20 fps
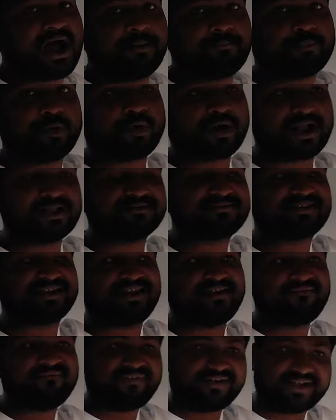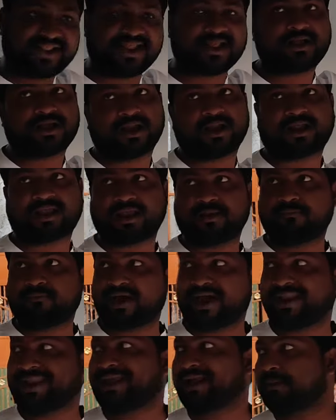यानी आपको कंसील फिटिंग करके
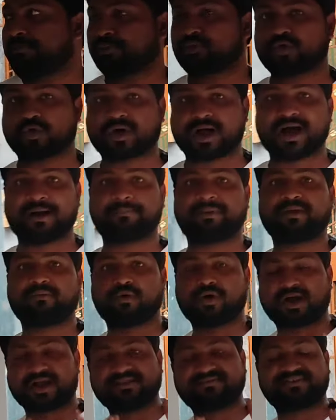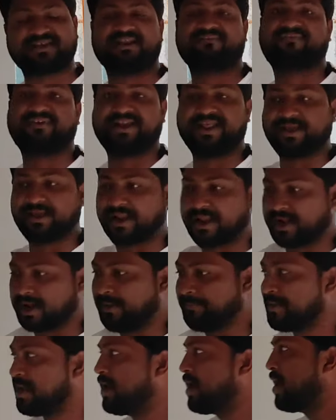वायरिंग का जो काम है वो कंसील फिटिंग
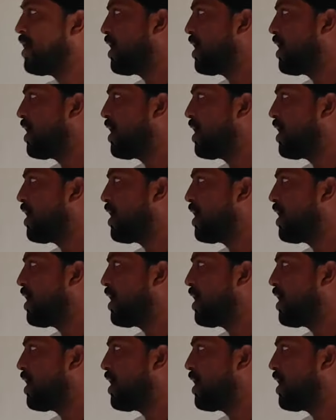रहेगा